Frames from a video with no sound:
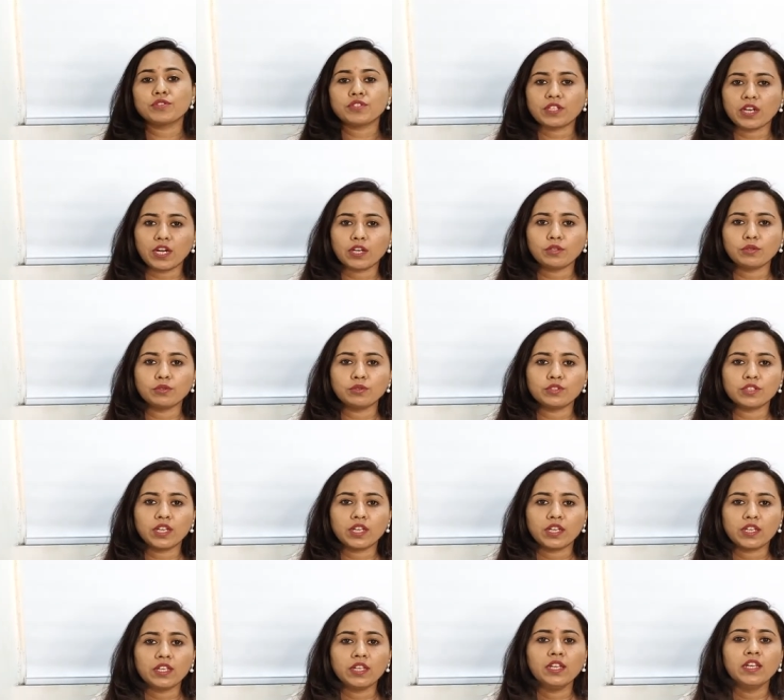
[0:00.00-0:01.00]
स्टार्ट
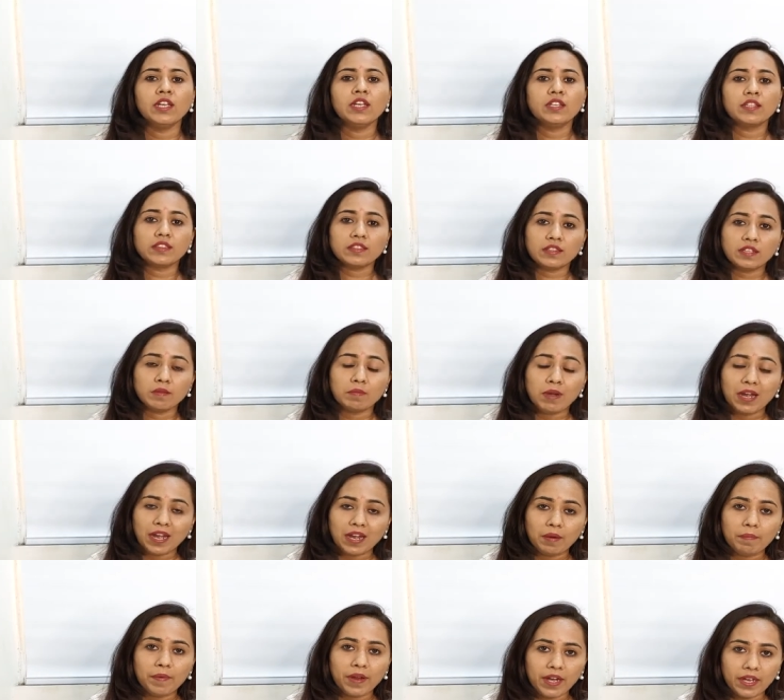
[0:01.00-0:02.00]
होता है तब
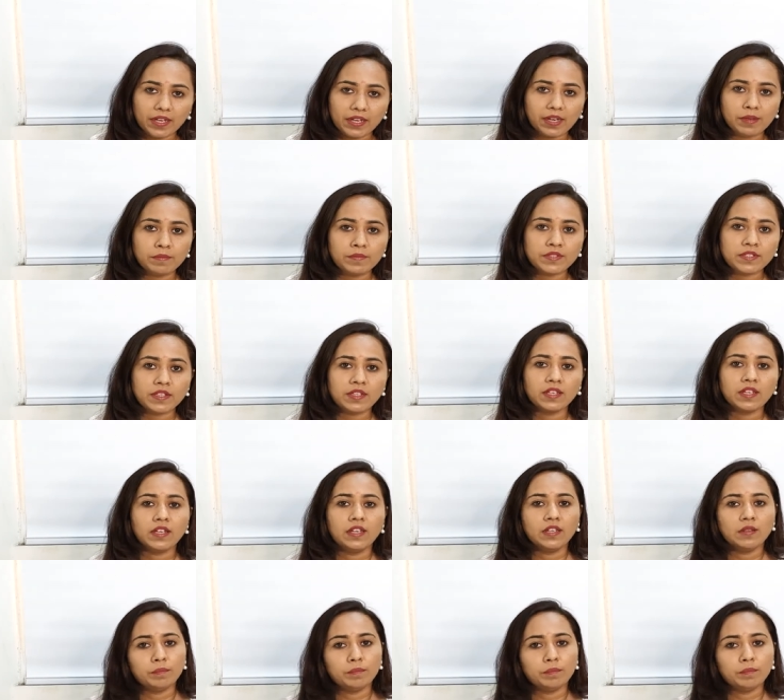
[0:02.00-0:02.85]
आप आराम से